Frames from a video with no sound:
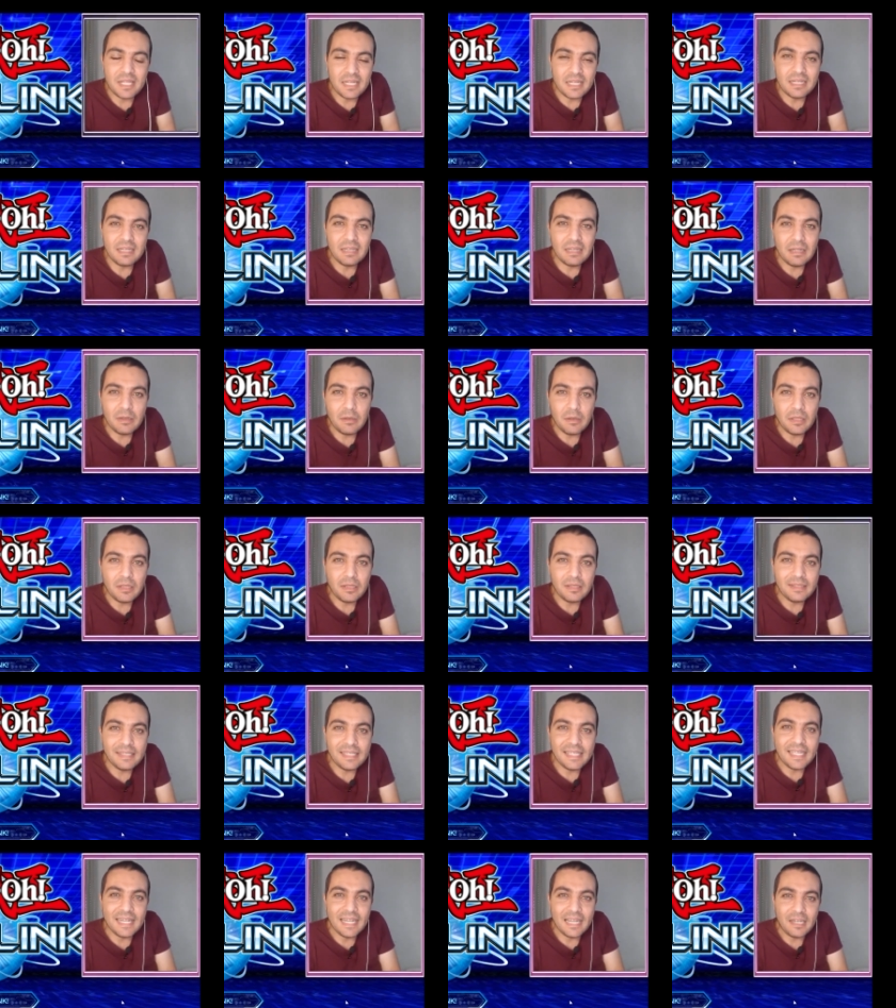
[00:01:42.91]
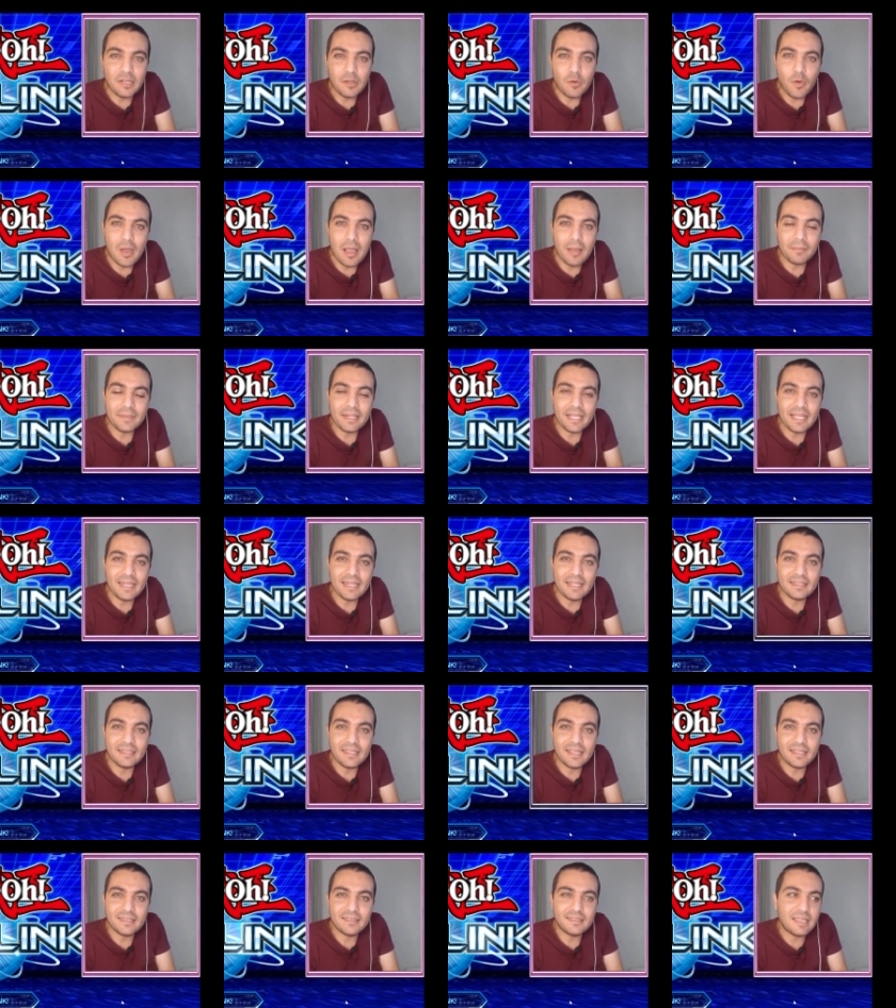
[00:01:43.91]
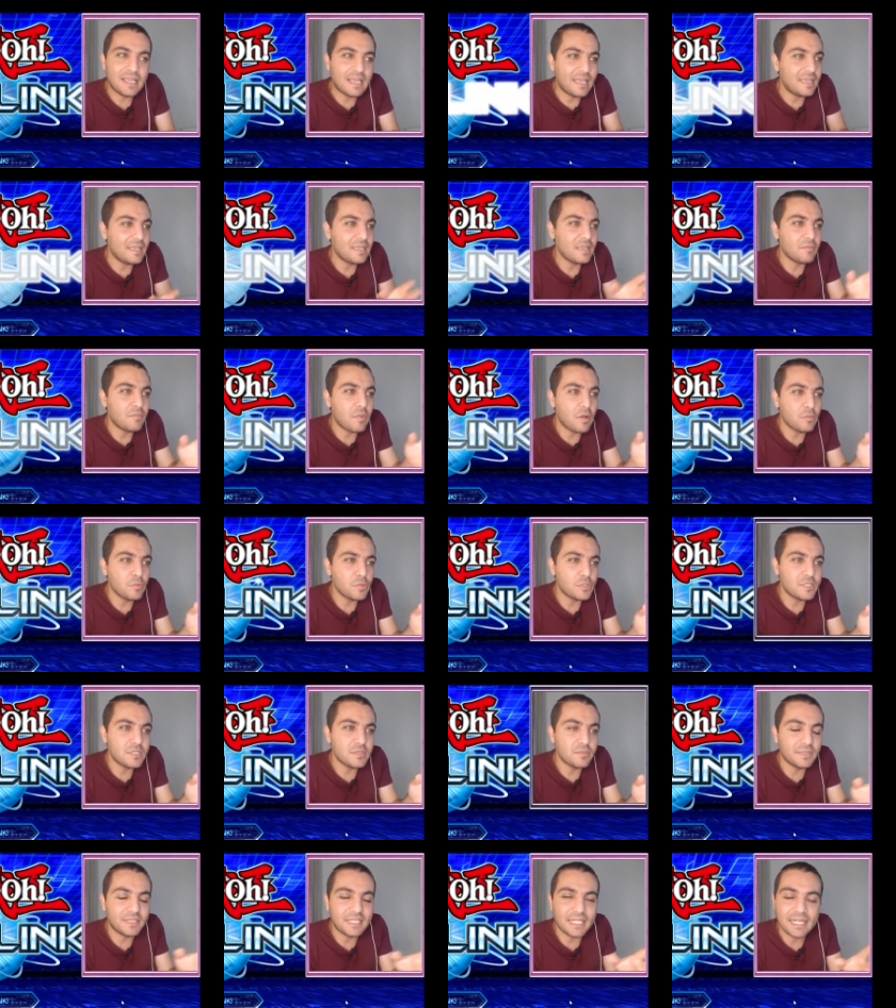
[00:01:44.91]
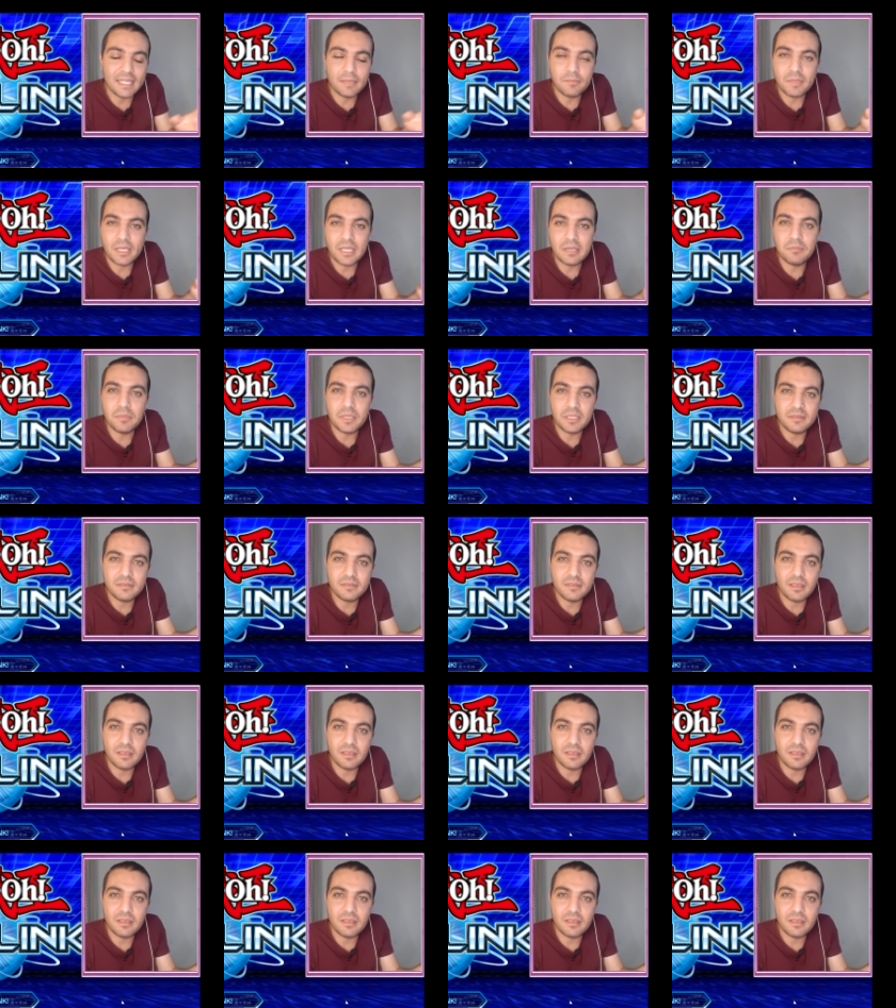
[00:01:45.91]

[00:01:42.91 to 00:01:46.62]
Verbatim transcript: النيله اللي هو عاملها لنا ديت جاي ببص بترجم كلمه